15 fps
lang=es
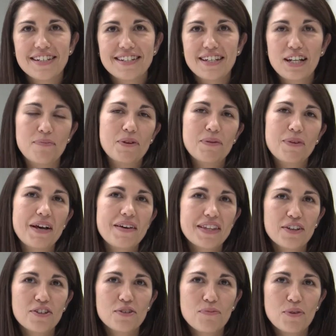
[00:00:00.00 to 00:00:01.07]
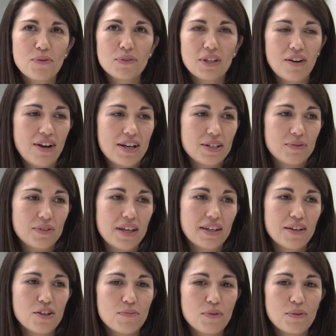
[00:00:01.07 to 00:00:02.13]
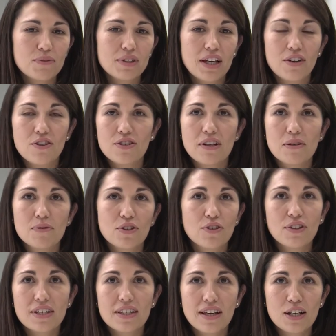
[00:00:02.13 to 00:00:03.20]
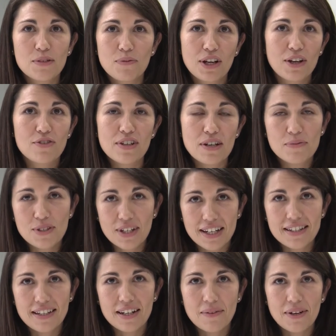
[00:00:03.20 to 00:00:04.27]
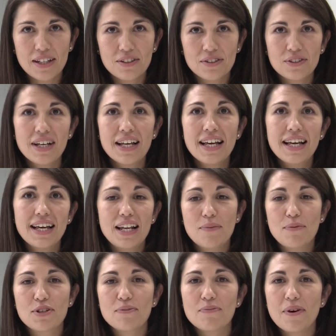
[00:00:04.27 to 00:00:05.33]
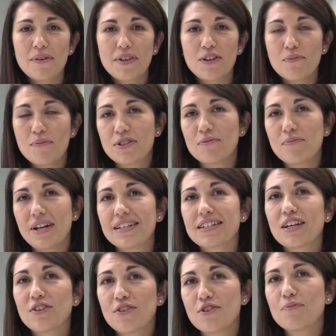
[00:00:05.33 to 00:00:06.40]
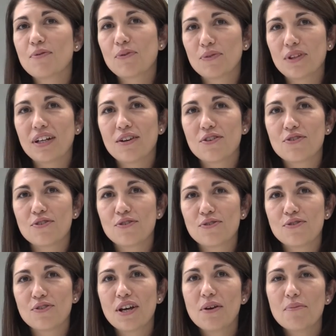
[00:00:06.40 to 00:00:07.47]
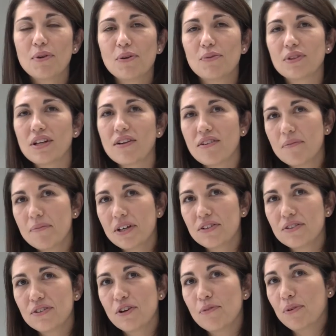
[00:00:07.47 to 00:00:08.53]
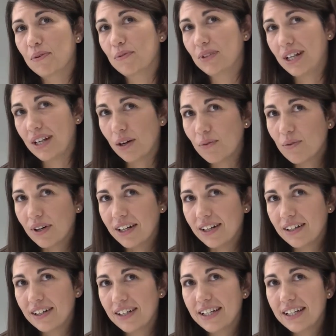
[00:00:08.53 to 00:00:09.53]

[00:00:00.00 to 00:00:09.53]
Si la primera vez que nos preguntan o la segunda vez que nos preguntan no sabemos contestarles porque no sabemos de qué están hablando, la próxima vez lo más normal es que no nos pregunten a nosotros, pregunten a un amigo o pregunten a Google.